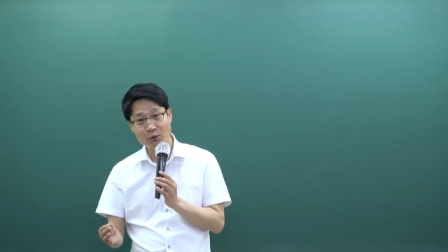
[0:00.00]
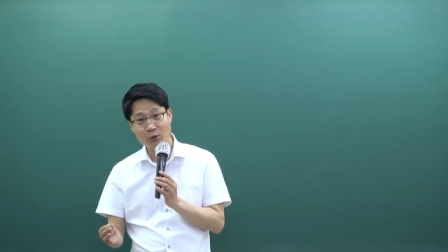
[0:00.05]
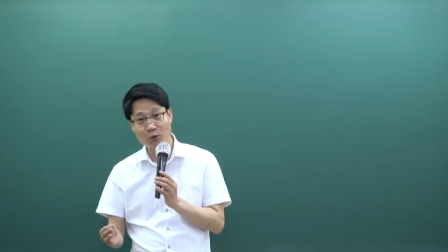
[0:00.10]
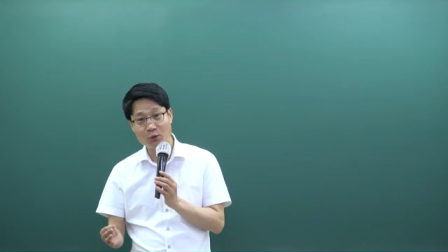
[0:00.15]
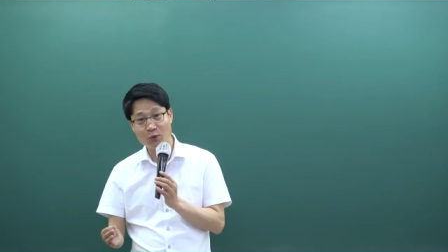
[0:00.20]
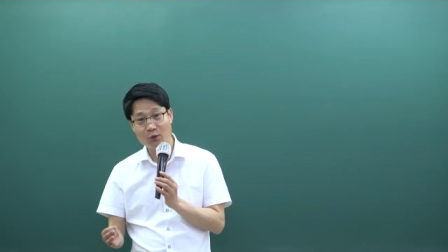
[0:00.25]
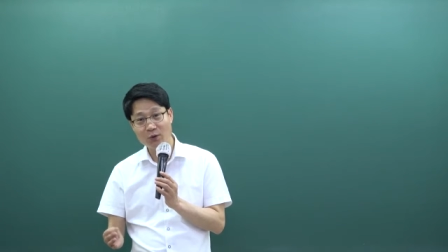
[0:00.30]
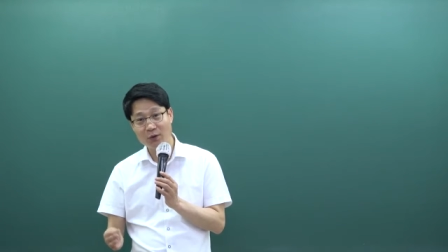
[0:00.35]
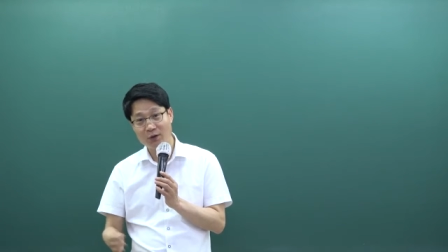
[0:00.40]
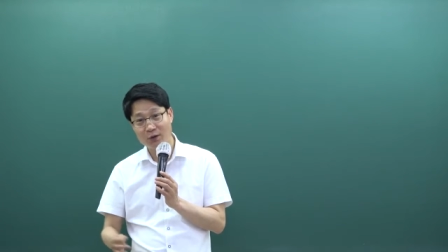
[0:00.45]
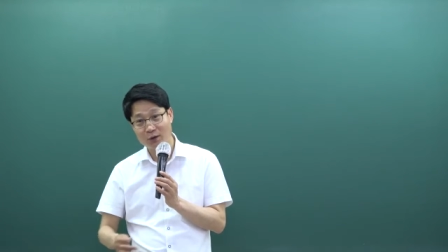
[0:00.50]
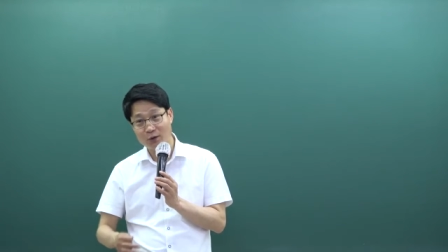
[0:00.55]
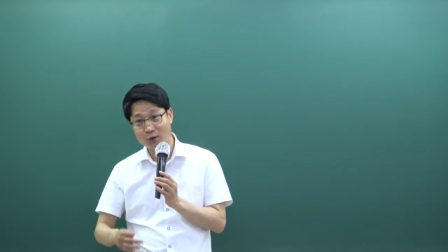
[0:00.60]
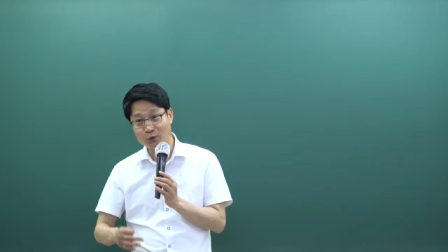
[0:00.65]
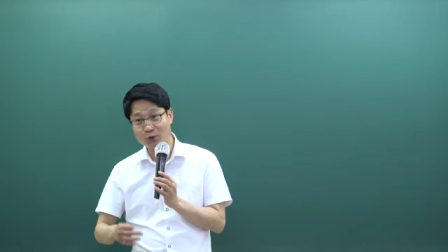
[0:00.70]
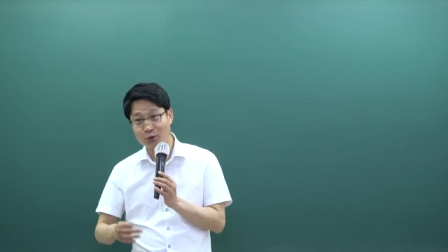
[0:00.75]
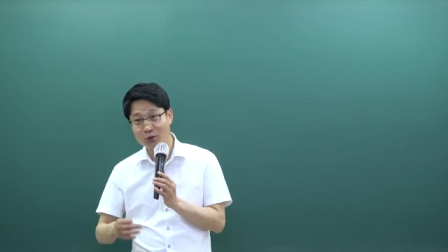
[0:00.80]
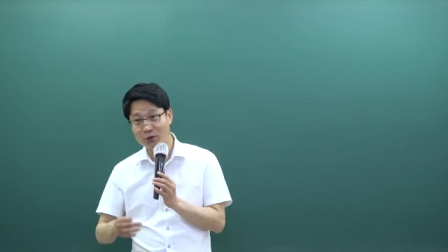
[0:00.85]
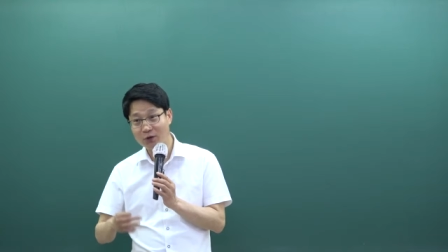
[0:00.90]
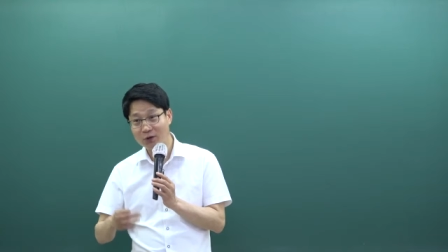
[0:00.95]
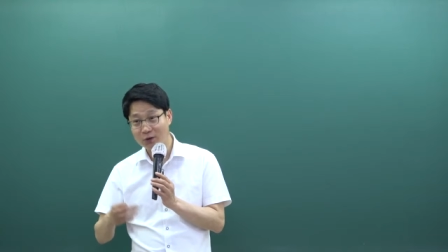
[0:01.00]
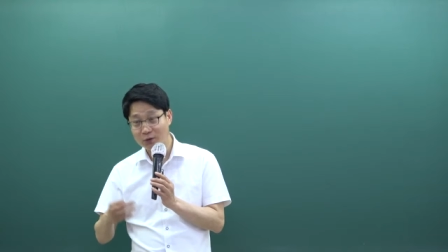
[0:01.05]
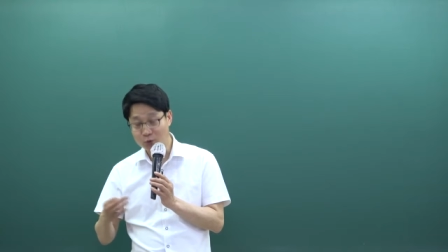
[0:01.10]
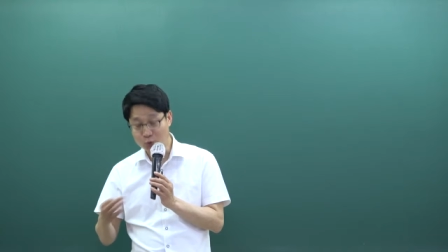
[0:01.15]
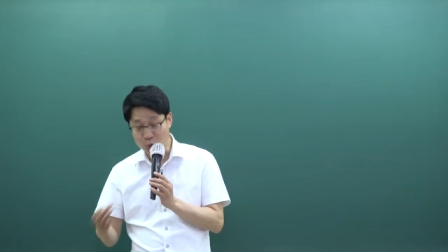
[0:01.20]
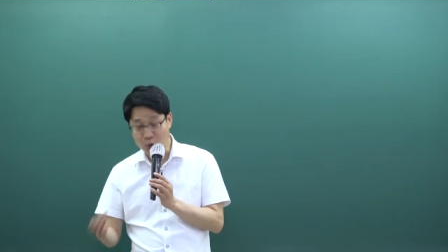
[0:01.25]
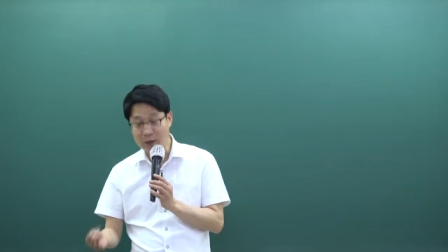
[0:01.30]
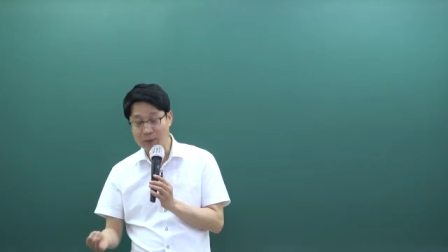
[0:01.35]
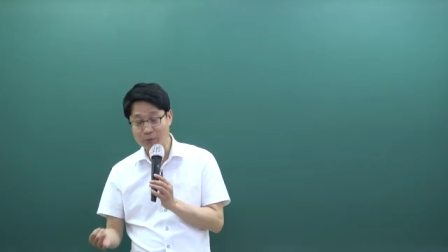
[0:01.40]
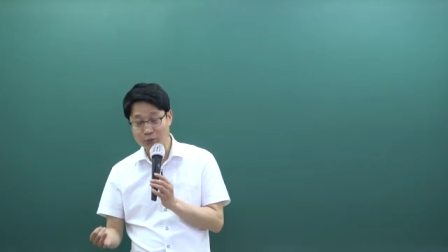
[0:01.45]
또 어떤 거?
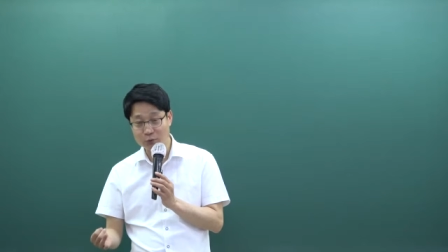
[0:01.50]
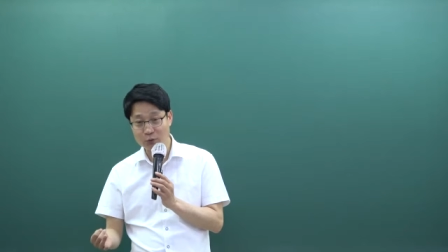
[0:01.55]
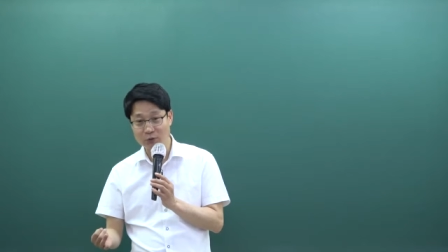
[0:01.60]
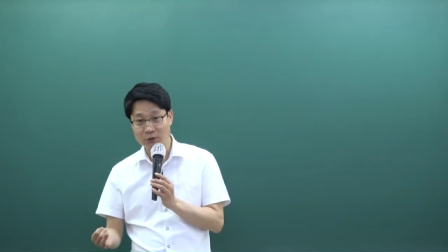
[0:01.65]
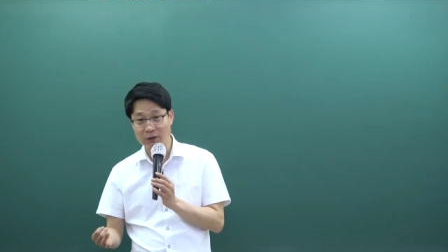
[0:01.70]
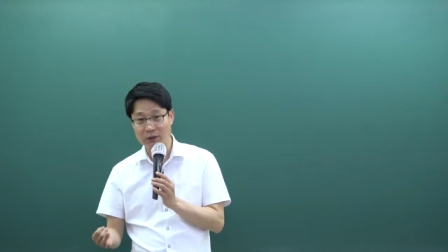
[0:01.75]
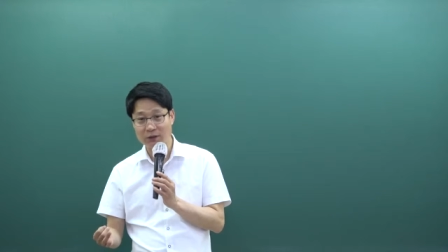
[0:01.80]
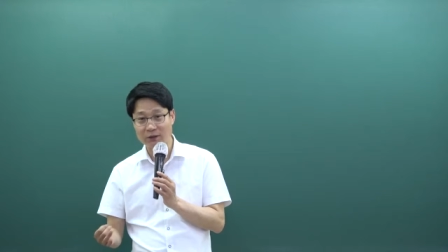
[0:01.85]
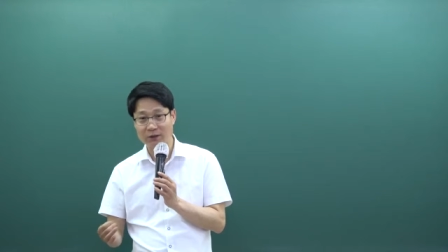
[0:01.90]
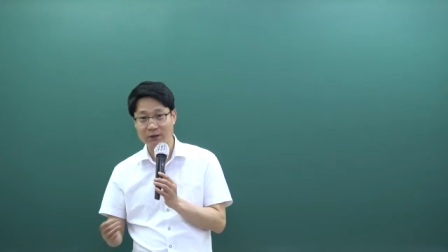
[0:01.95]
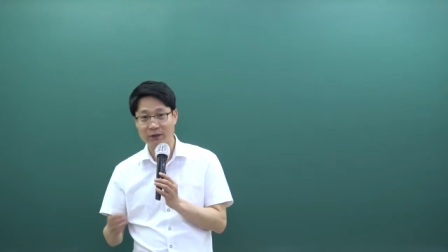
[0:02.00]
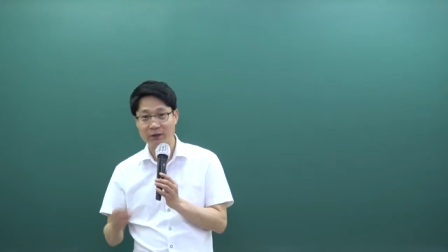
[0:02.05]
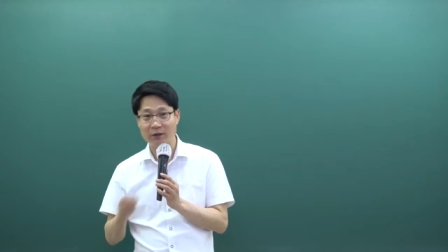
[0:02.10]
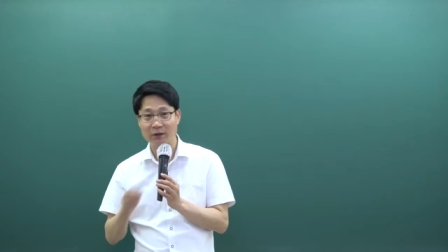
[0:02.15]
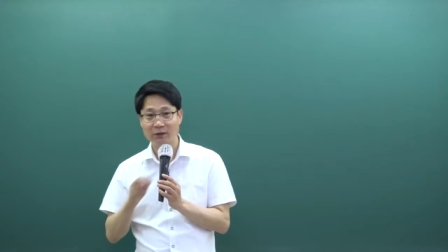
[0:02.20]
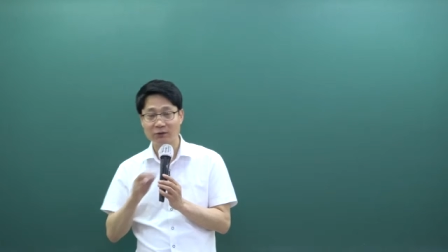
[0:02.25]
종합부동산세.